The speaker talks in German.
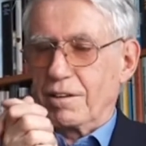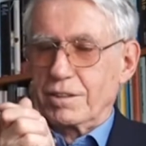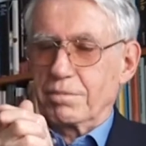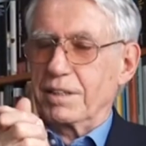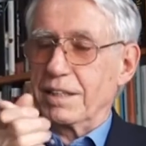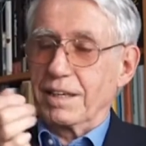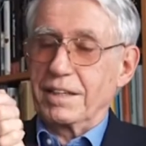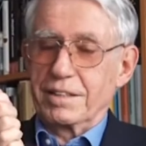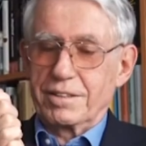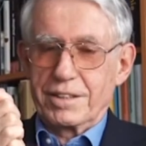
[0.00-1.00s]
ausgeprägt
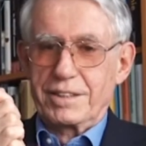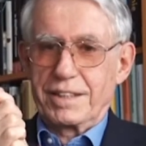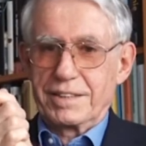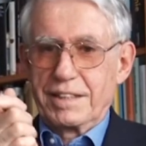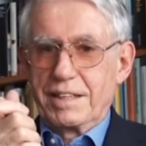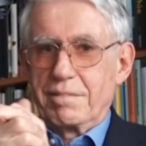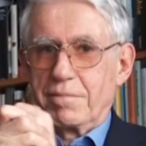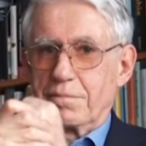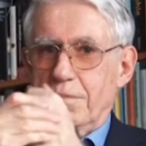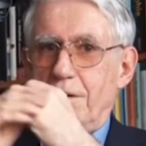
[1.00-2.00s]
leider in Deutschland,
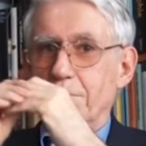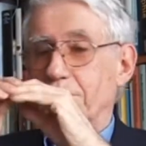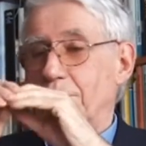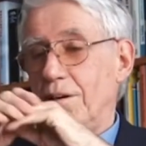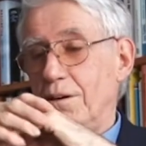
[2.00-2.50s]
man glaubt,